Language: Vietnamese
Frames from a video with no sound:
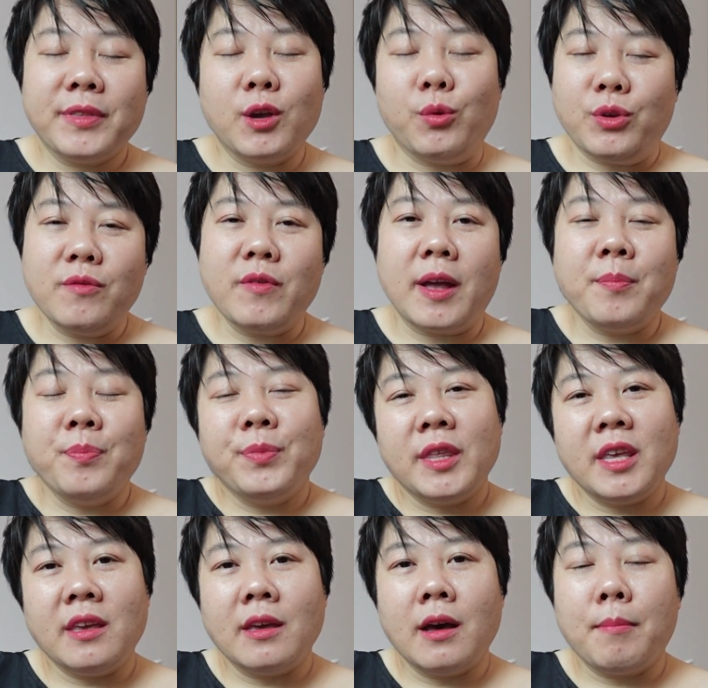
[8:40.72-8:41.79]
kiểu như vậy
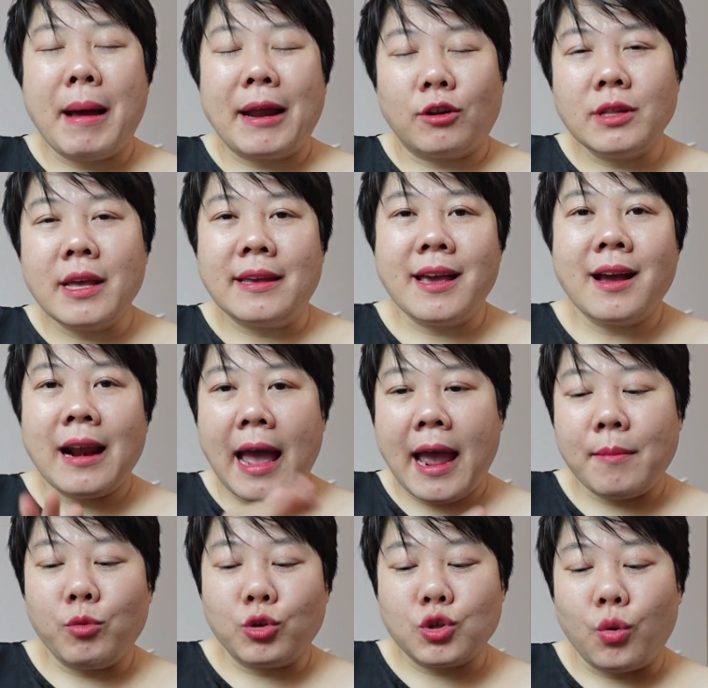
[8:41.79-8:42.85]
thì ờ, bạn có thể nhắc
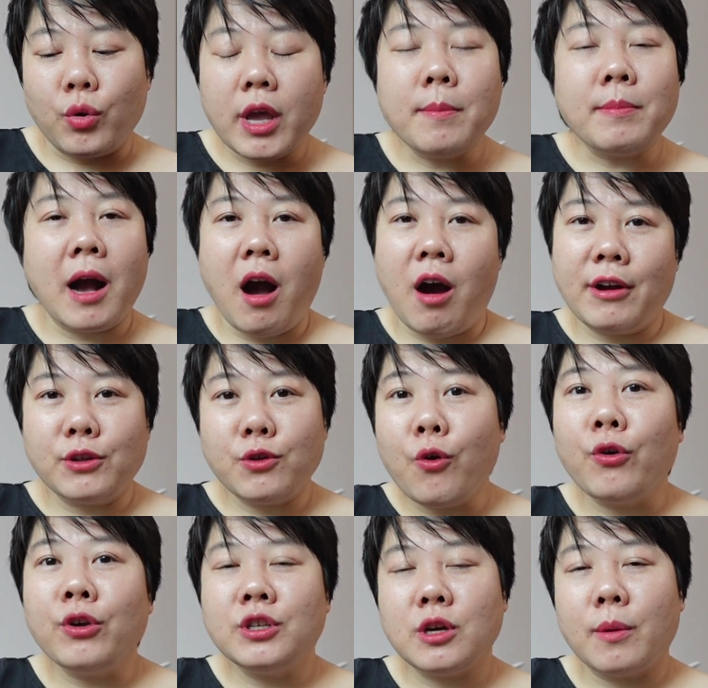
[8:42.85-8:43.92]
lại một số cái âm khó đấy
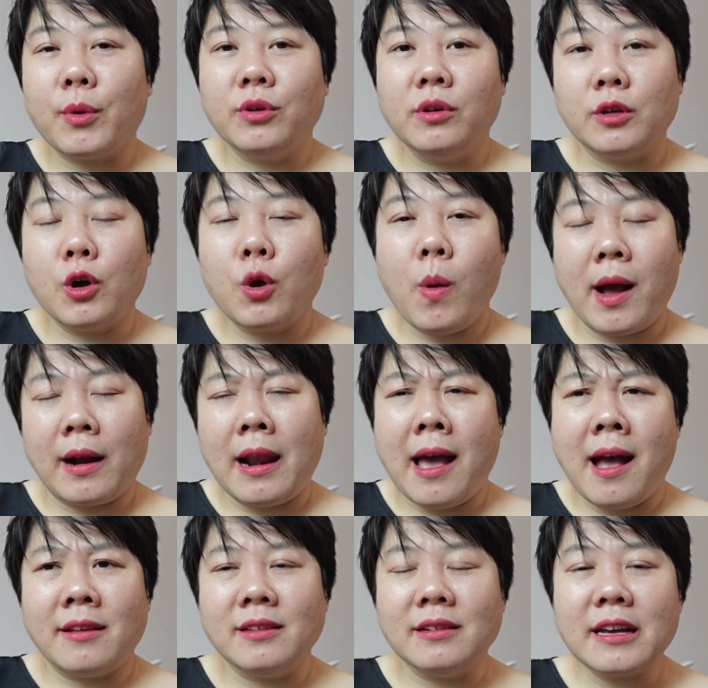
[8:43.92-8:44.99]
thôi cho mọi người thôi hoặc
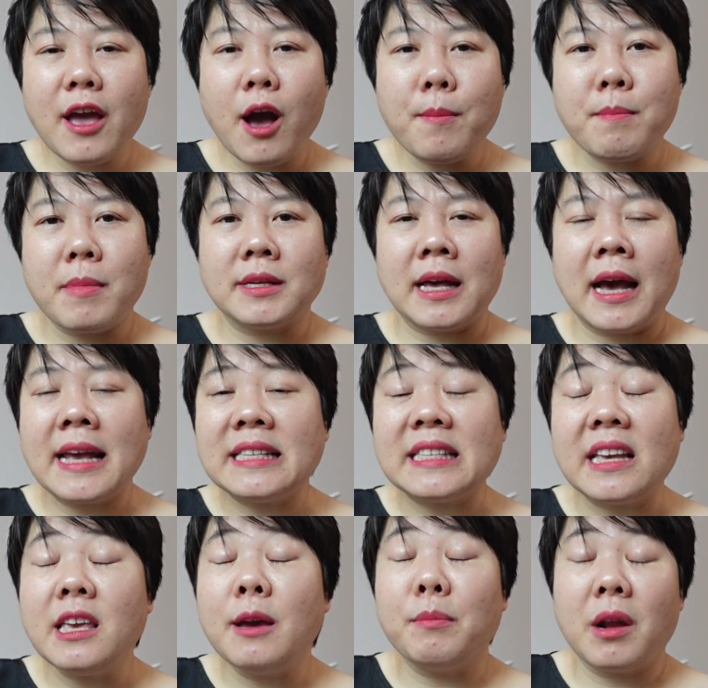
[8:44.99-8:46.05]
là những cái âm mà hay
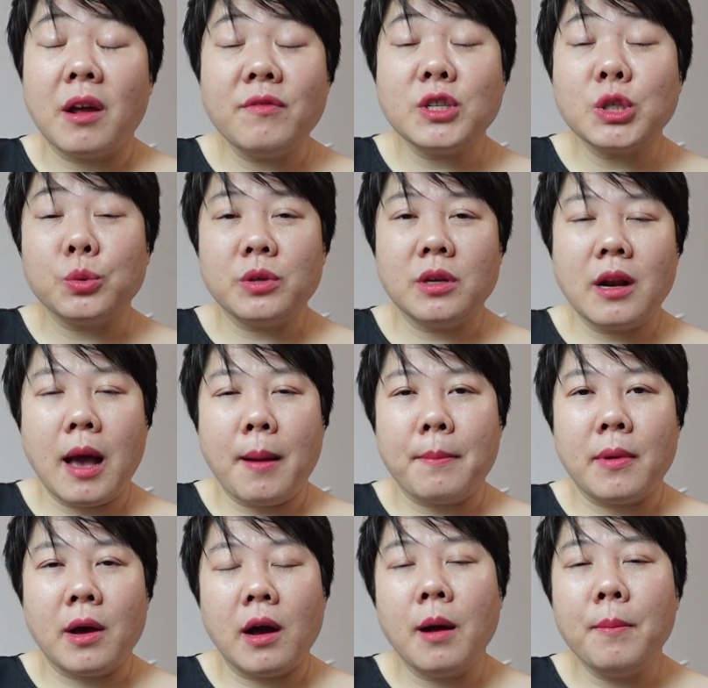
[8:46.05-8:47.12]
dễ nhầm lẫn ví dụ như là
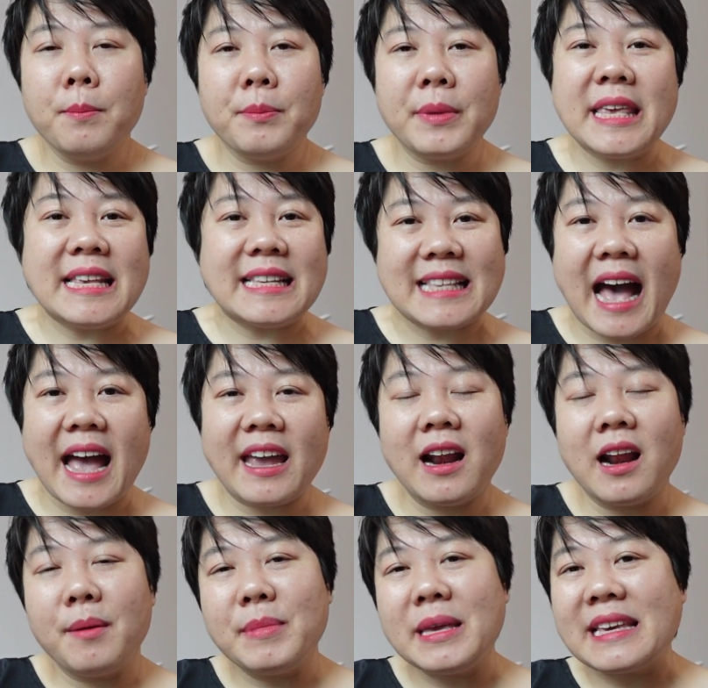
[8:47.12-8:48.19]
âm y dài hay
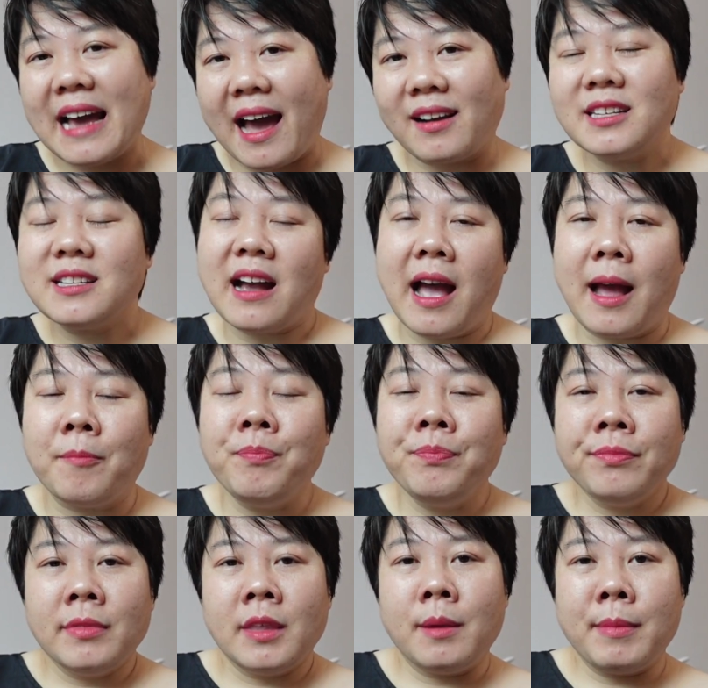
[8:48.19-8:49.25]
là âm y ngắn chẳng hạn
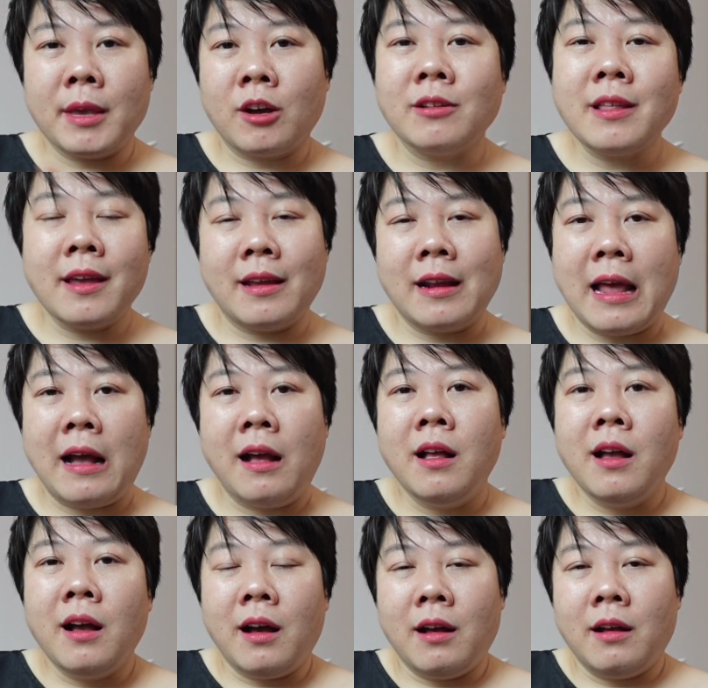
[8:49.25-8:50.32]
thì mình có thể là
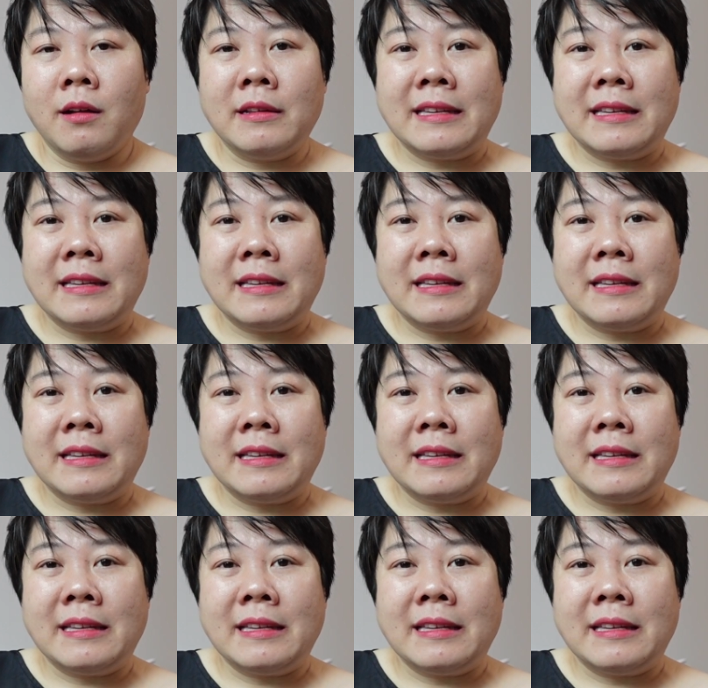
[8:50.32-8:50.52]
uh,